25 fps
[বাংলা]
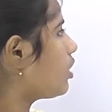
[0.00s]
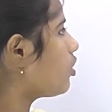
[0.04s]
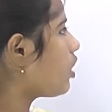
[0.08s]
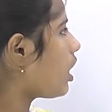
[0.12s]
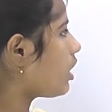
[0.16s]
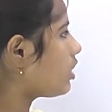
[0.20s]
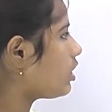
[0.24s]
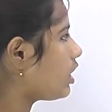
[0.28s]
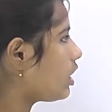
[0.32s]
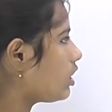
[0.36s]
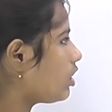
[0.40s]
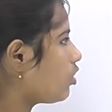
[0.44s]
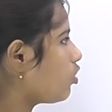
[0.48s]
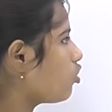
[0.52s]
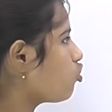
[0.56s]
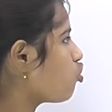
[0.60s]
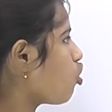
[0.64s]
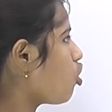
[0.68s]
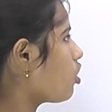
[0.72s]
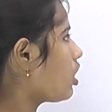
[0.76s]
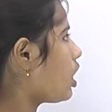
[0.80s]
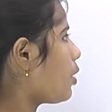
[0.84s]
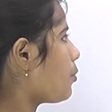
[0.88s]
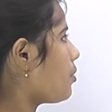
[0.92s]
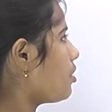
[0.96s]
মানে দেখো একটা একটা করে
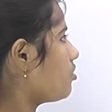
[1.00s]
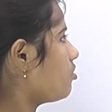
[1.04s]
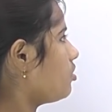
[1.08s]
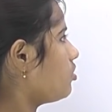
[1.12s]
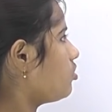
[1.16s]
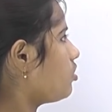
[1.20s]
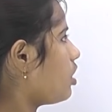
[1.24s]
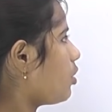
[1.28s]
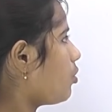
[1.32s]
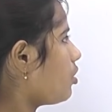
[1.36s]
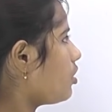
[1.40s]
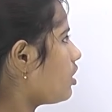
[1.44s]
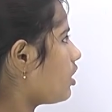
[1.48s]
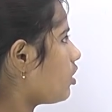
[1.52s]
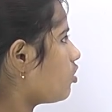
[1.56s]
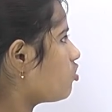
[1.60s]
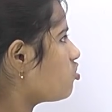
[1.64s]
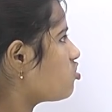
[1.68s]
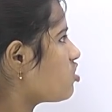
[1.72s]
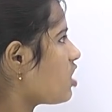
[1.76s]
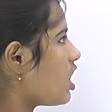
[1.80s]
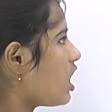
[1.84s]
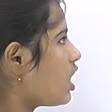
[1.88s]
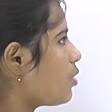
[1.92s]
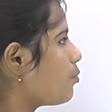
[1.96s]
সংখ্যা বাড়ছে তখন দেখো
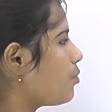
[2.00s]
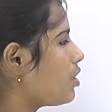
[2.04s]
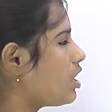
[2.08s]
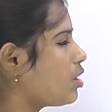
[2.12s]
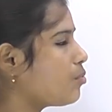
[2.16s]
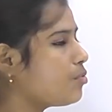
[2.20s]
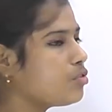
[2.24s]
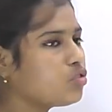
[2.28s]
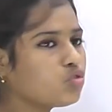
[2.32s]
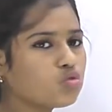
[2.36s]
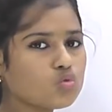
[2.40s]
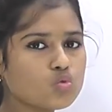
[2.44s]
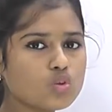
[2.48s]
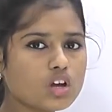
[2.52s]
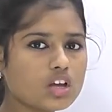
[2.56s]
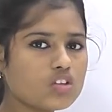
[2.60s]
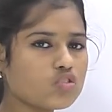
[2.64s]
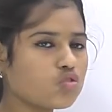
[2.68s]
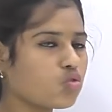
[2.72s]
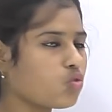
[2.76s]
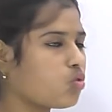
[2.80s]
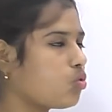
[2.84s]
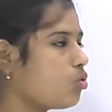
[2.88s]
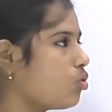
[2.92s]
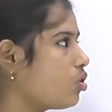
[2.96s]
চারবার আমি টুকে
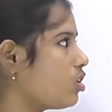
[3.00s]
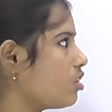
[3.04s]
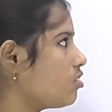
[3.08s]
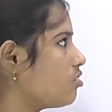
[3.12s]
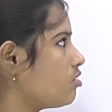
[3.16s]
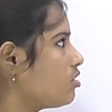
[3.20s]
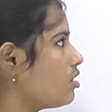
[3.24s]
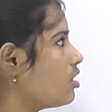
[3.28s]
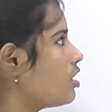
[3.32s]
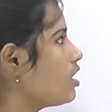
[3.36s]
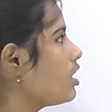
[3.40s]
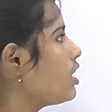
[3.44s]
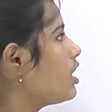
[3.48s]
যোগ করেছি